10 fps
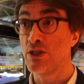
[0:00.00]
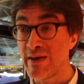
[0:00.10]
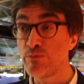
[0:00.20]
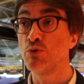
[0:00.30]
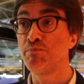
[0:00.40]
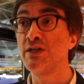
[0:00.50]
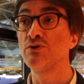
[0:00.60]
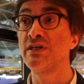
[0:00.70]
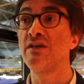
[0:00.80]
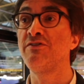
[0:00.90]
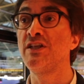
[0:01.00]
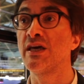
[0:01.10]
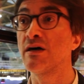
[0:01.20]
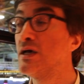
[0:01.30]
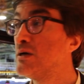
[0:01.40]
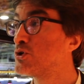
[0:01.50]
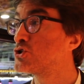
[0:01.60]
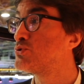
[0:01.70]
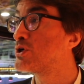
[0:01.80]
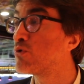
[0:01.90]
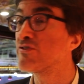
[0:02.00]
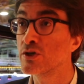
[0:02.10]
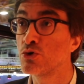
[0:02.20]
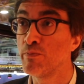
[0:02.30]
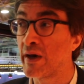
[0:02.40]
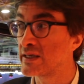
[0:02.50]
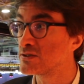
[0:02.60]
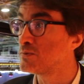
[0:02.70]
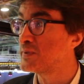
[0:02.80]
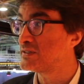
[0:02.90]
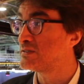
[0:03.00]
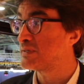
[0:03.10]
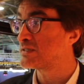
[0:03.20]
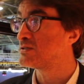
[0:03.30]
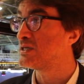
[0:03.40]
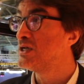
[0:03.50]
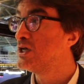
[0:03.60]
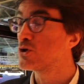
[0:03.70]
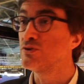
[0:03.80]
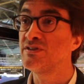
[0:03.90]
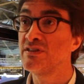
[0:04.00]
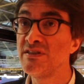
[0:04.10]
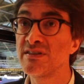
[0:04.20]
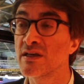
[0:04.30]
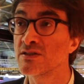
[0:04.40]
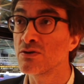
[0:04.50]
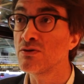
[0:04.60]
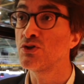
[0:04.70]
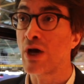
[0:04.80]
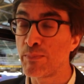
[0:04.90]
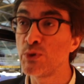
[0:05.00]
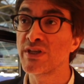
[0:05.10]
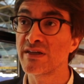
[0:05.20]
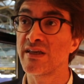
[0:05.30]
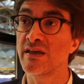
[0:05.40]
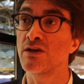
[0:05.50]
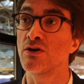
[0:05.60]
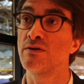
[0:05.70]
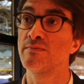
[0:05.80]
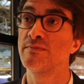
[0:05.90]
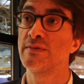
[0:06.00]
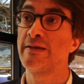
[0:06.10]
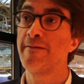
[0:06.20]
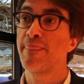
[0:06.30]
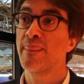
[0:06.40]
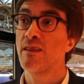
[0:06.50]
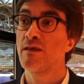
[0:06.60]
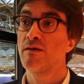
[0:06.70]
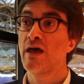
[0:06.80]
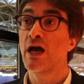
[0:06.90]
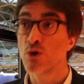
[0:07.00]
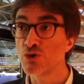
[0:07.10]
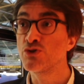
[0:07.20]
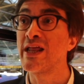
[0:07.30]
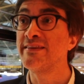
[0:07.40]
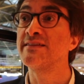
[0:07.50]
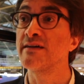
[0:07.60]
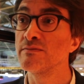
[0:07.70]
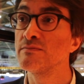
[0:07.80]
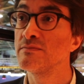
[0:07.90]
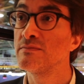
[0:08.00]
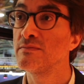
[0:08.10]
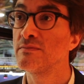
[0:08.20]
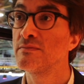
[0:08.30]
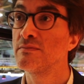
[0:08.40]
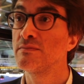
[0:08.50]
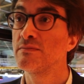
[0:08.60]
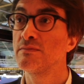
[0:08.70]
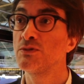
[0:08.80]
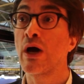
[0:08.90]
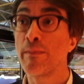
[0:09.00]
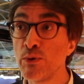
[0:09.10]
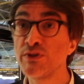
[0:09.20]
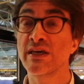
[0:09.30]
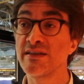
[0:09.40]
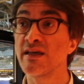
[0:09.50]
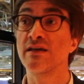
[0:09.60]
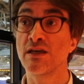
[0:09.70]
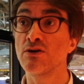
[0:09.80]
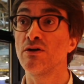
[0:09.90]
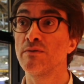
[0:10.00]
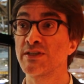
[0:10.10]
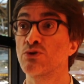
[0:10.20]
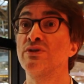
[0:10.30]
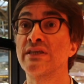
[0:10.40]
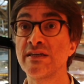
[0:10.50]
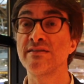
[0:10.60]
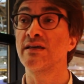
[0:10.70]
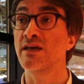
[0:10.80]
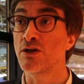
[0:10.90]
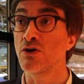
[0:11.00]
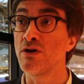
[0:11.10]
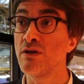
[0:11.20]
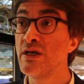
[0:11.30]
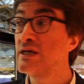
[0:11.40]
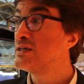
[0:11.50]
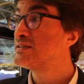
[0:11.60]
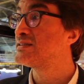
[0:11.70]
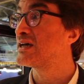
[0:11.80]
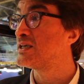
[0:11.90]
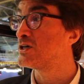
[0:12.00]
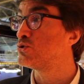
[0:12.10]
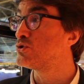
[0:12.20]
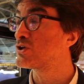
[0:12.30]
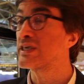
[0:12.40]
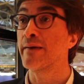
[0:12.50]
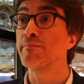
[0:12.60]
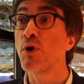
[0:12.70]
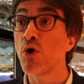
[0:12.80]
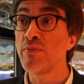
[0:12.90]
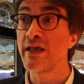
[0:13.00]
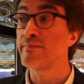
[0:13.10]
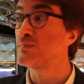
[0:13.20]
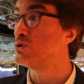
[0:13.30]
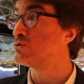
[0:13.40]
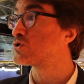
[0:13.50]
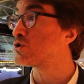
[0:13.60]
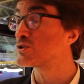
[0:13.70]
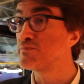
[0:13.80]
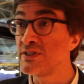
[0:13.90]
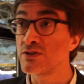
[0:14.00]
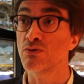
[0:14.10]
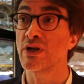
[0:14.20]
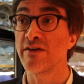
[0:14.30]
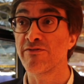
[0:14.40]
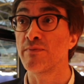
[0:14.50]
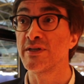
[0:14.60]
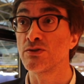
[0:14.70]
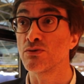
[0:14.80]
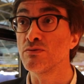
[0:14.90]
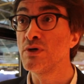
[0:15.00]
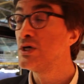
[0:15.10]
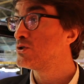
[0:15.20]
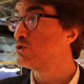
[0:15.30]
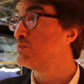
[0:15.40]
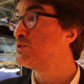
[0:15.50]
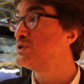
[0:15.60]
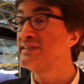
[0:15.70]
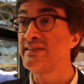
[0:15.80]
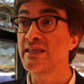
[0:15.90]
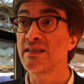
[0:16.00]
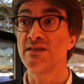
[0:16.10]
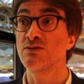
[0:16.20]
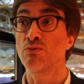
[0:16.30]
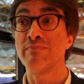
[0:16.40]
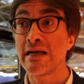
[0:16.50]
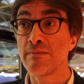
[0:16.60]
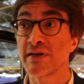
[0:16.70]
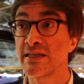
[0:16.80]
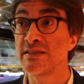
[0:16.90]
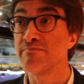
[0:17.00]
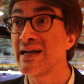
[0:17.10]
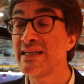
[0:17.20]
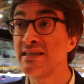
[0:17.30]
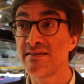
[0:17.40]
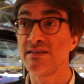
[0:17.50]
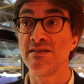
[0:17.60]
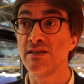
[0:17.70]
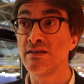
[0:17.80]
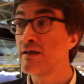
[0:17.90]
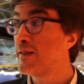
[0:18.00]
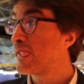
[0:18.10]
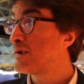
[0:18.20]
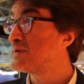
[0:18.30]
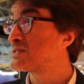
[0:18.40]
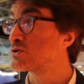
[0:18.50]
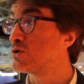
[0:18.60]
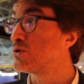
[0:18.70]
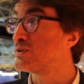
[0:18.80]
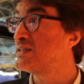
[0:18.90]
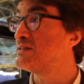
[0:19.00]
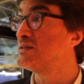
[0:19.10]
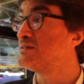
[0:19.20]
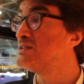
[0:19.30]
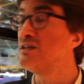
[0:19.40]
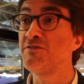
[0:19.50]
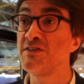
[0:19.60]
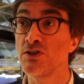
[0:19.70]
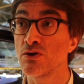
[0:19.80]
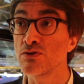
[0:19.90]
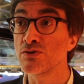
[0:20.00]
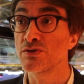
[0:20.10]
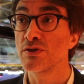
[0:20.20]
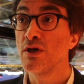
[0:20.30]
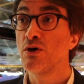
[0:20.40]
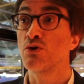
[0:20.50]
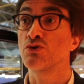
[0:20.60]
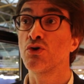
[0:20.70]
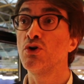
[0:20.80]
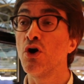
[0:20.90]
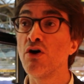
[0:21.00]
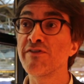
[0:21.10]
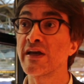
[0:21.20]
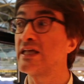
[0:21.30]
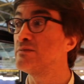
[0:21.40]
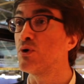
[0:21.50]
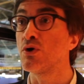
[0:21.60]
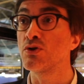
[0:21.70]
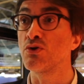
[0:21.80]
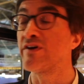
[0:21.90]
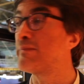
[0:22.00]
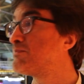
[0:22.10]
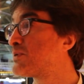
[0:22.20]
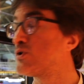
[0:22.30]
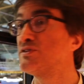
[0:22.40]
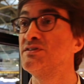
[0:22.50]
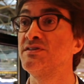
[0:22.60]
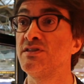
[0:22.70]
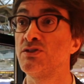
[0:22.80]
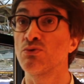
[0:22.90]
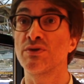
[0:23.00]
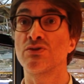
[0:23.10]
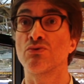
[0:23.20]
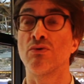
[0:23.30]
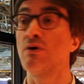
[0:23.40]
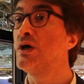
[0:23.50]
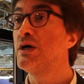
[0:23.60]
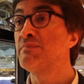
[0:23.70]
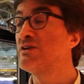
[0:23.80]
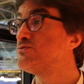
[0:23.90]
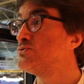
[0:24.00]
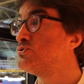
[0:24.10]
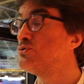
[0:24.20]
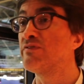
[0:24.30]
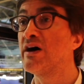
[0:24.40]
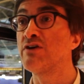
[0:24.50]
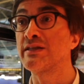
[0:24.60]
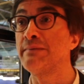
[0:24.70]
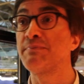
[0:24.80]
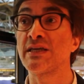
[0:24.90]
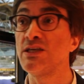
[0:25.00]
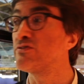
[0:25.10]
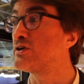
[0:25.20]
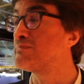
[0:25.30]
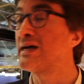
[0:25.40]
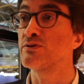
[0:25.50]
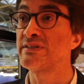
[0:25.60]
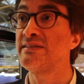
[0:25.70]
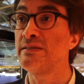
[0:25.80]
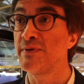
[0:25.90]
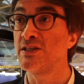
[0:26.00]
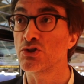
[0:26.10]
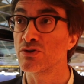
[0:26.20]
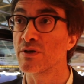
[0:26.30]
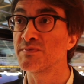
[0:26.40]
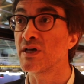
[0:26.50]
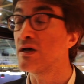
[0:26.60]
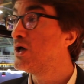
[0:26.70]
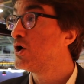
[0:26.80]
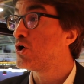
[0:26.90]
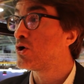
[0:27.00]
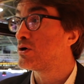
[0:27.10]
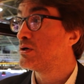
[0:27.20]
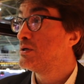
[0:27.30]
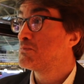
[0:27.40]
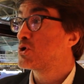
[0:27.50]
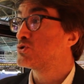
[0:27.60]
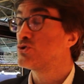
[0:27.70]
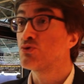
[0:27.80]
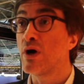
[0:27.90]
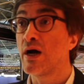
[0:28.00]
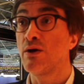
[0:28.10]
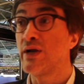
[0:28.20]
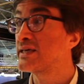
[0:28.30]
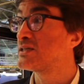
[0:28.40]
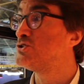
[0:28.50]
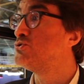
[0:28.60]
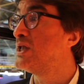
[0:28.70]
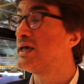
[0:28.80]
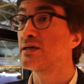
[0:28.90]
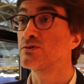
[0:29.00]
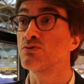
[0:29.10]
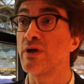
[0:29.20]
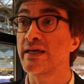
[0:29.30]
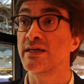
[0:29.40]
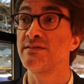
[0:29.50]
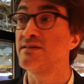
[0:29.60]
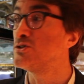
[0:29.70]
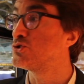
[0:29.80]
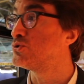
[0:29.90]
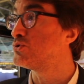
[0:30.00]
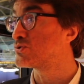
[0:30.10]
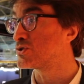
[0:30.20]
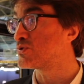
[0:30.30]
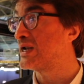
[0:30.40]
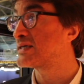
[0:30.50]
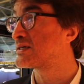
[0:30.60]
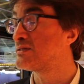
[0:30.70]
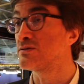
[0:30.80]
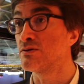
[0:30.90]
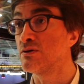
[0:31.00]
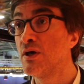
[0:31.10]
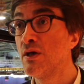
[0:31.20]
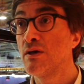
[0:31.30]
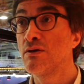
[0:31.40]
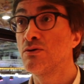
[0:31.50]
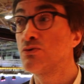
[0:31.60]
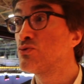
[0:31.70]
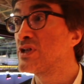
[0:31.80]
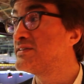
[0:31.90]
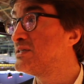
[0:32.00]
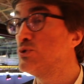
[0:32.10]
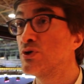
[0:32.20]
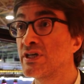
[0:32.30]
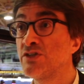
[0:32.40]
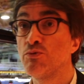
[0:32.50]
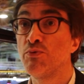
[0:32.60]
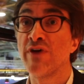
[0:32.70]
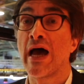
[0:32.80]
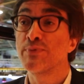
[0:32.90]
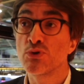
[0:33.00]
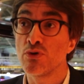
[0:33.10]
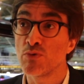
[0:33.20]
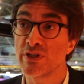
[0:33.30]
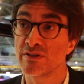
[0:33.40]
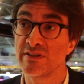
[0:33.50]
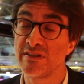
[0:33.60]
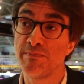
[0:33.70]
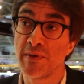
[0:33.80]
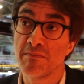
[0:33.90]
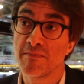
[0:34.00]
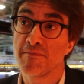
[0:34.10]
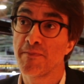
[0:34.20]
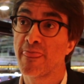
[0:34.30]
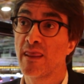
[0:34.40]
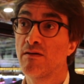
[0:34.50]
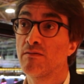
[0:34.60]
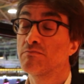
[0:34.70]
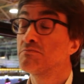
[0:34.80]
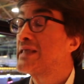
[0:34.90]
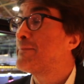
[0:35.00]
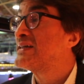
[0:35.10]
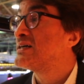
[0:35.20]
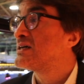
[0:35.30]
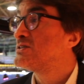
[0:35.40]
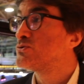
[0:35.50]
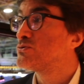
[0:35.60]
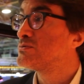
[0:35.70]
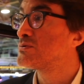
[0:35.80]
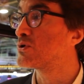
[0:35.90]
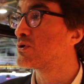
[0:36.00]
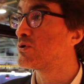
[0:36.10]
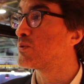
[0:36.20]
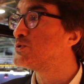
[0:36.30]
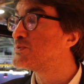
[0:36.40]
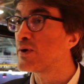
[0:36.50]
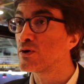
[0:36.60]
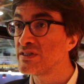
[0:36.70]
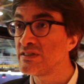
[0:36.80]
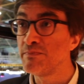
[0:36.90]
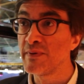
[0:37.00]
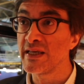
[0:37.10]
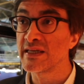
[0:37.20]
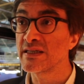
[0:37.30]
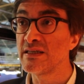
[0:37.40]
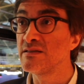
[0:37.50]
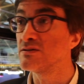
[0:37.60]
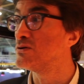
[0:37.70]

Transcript: et même de piloter les filières. Moi, je suis convaincu, par exemple, à titre personnel, que d'ici 10-15 ans, il n'y aura plus de crise agricole à cause de la data. Il n'y aura plus de crise agricole. Parce qu'une crise agricole, c'est rien d'autre qu'un problème de transmission de l'information, de politiques qui sont mal prises, mal décidées, parce qu'on a des inefficiences entre l'offre et la demande, on va prendre des décisions qui sont euh, mal foutues, on va avoir des prix, on va mal anticiper des choses comme ça. Or, que ce soit euh, la crise du lait, que ce soit la crise des œufs, que ce soit la crise, euh, tous les types de crises, vous pouvez absolument les anticiper. Il n'y a pas de raison qu'on ne puisse pas anticiper les crises,